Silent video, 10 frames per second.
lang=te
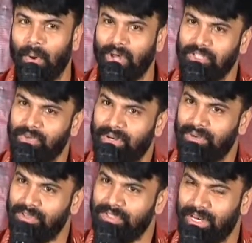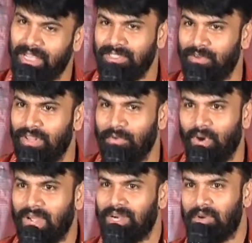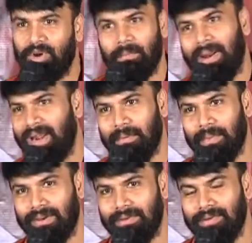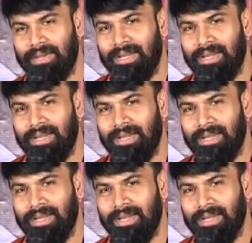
పాజిటివ్ రివ్యూస్ రాసిన వాళ్ళది ఒక్కటి కూడా పడలా మాకు